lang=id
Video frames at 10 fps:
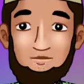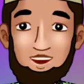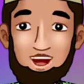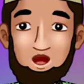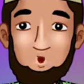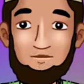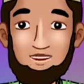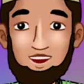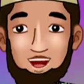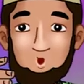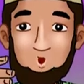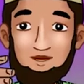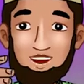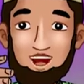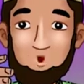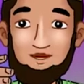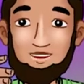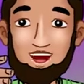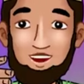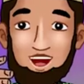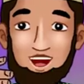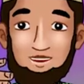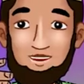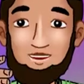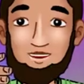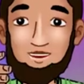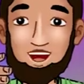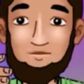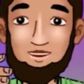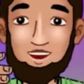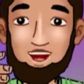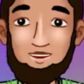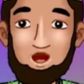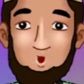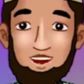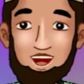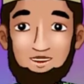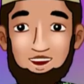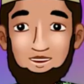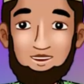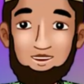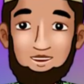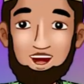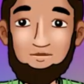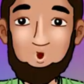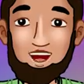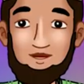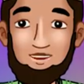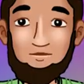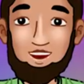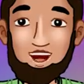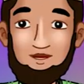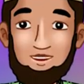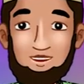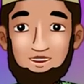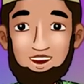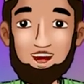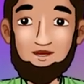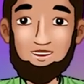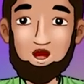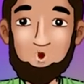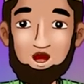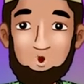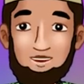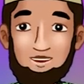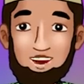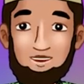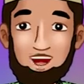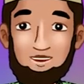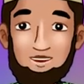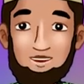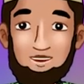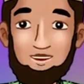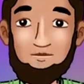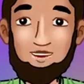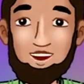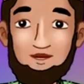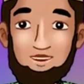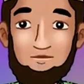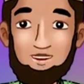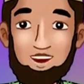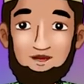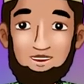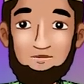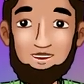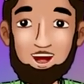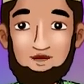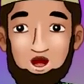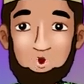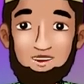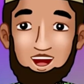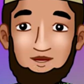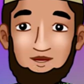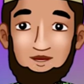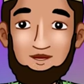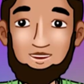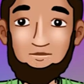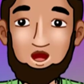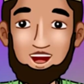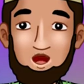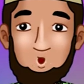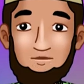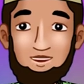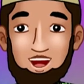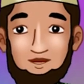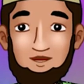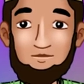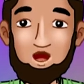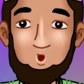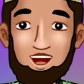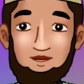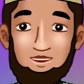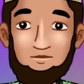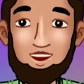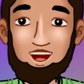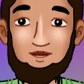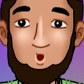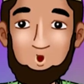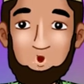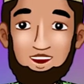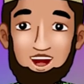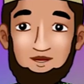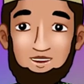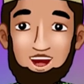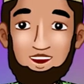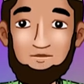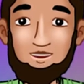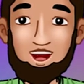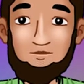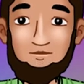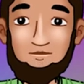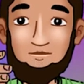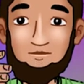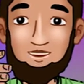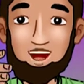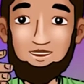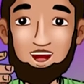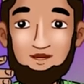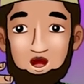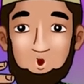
radhiyallahu anhu, beliau mengatakan, "Saya menangkap dua kelinci, namun saya tidak mendapatkan alat untuk menyembelihnya hingga saya bisa menyembelihnya di Marwah. Kemudian aku tanyakan hal itu kepada Nabi Shallallahu alaihi wasallam dan beliau